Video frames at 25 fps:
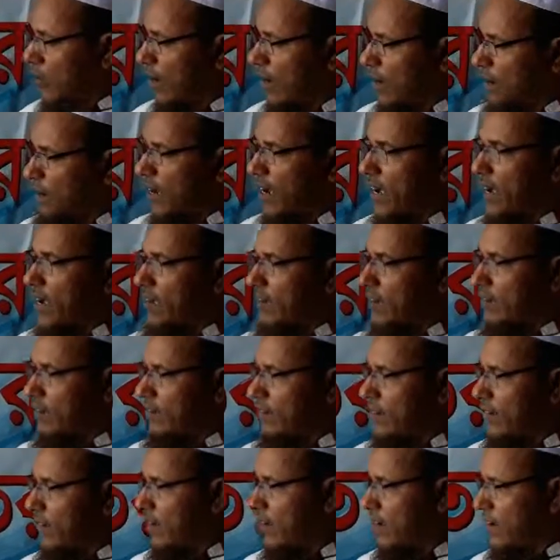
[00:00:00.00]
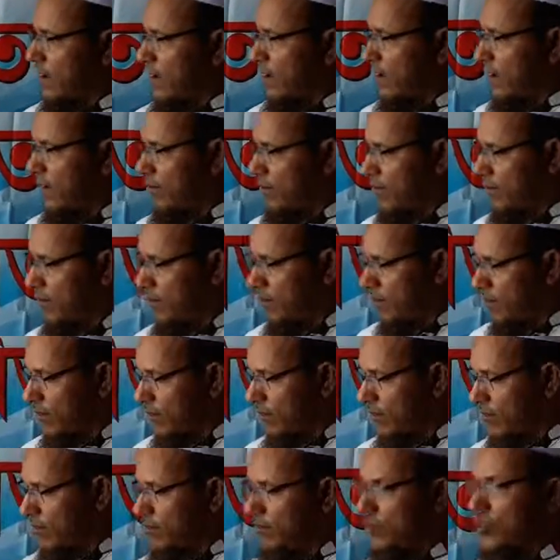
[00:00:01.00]
তো আমরা যে
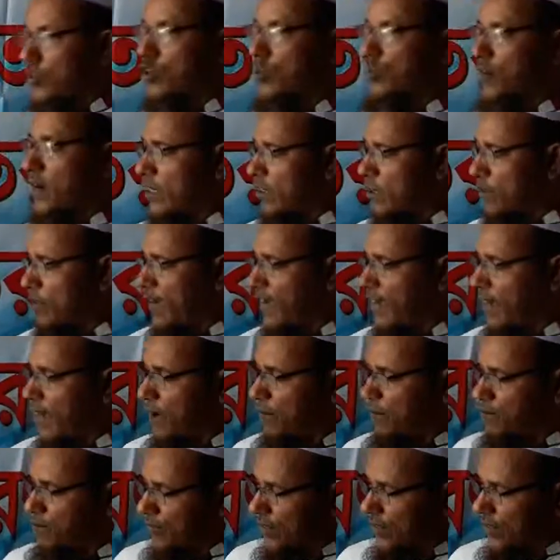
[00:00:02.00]
সম্মানিত ভাইরা